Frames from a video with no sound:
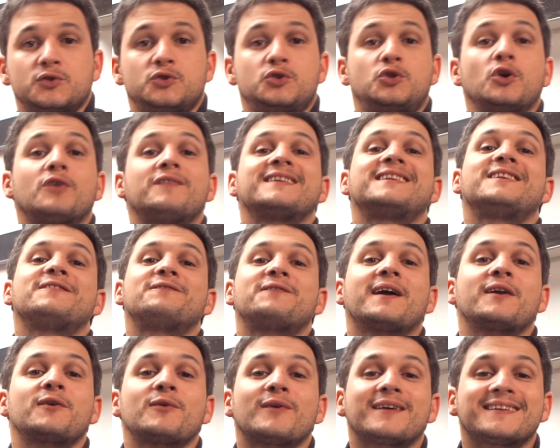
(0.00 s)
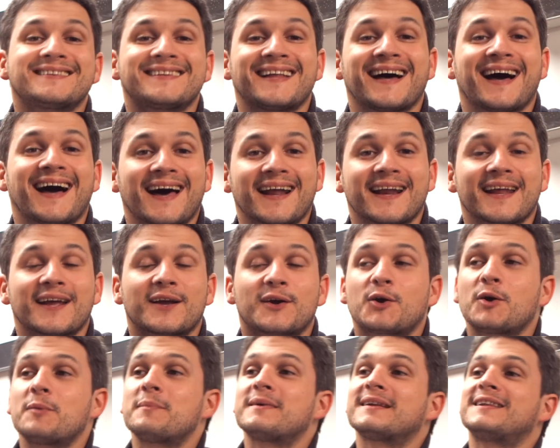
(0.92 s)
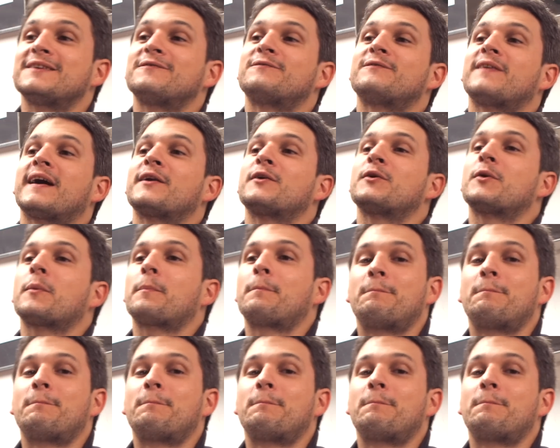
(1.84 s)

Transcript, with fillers: dove ti fanno andare, come ti fanno